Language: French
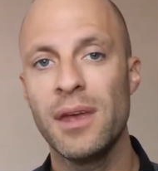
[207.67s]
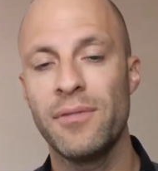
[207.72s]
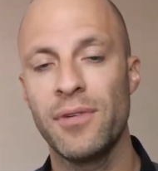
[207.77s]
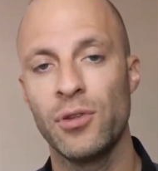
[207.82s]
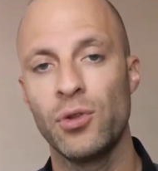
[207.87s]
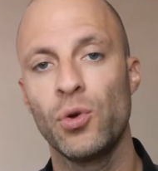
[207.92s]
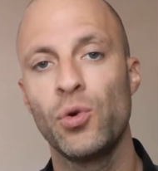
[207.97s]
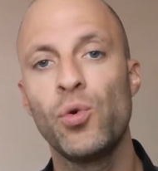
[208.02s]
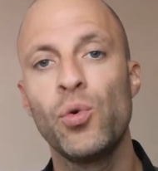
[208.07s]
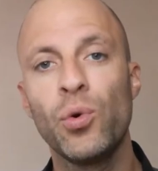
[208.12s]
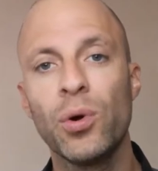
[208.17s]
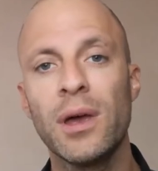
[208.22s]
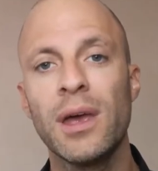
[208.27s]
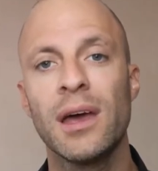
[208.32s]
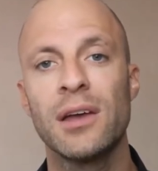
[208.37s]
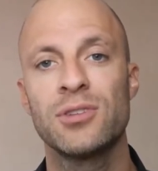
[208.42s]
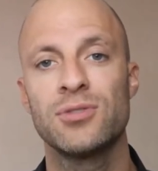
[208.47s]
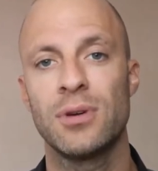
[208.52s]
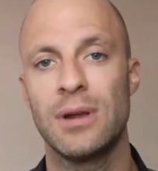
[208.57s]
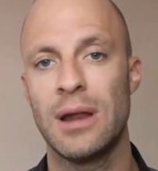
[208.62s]
enfin de
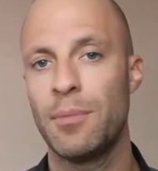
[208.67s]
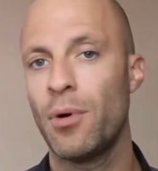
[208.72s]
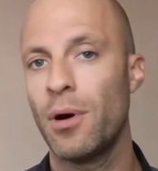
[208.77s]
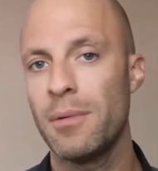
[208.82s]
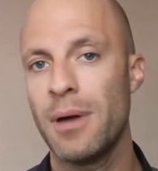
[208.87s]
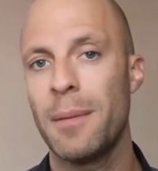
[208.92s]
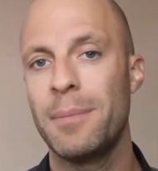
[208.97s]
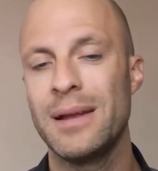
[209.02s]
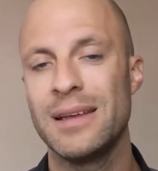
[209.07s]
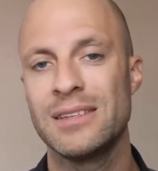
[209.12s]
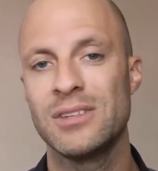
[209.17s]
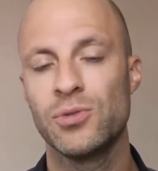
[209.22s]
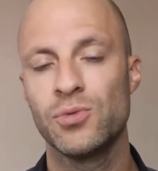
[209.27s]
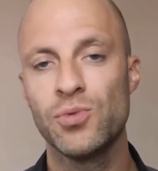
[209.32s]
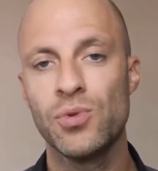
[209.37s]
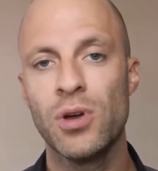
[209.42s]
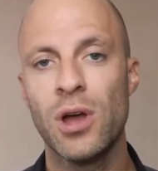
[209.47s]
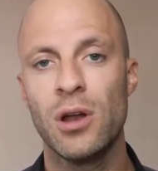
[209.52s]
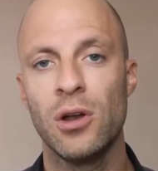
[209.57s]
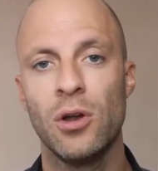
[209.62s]
courir sur la première place
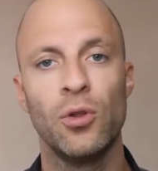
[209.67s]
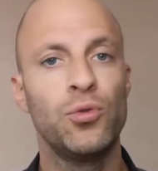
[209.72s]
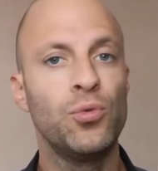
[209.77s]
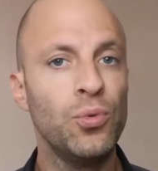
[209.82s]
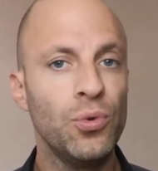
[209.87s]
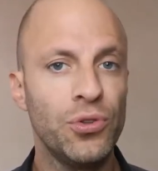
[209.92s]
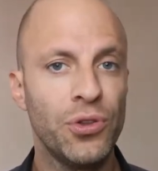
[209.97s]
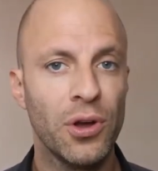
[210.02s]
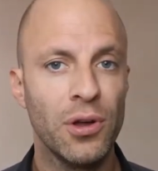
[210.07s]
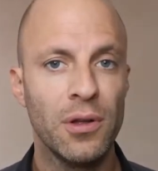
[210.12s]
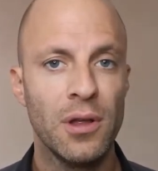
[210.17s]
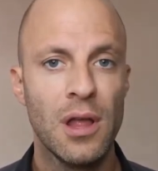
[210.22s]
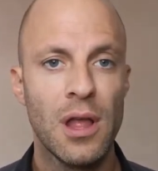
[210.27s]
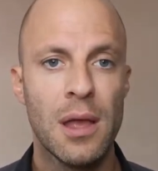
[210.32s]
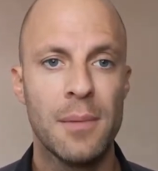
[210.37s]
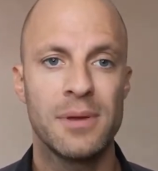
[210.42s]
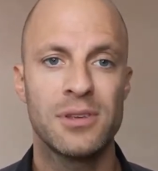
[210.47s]
Google tout le temps,